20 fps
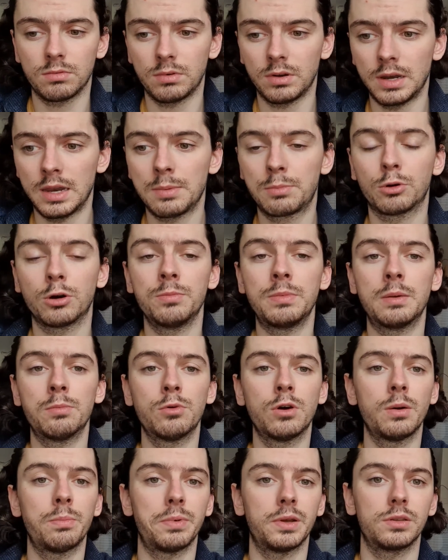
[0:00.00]
les premiers
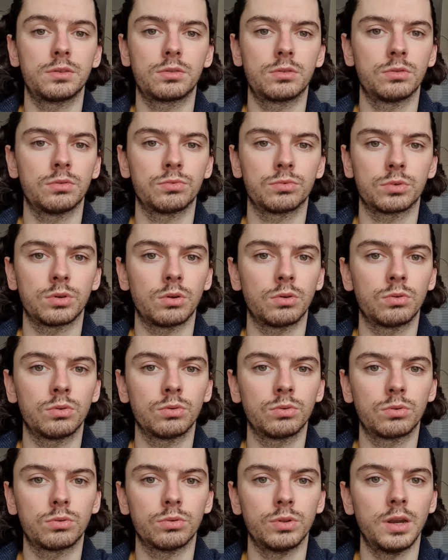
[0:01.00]
mois parce qu'on se rend
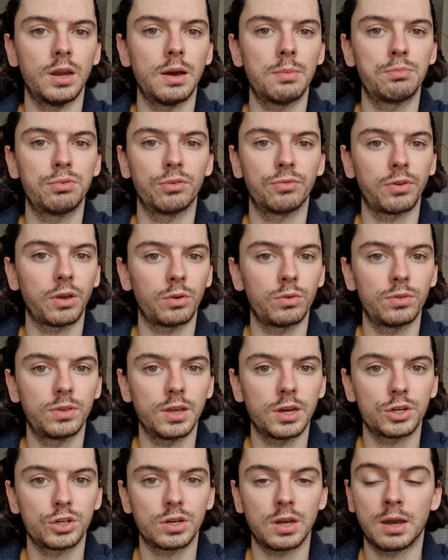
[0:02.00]
compte qu'on est là pour faire une
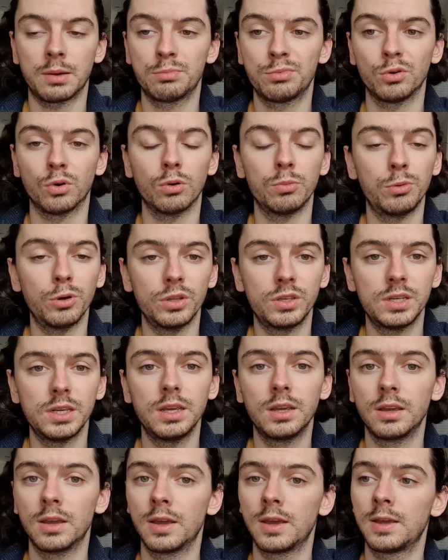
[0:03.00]
tâche un peu
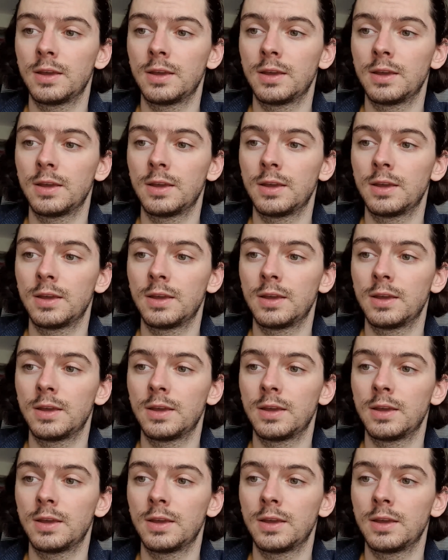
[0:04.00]
robotique.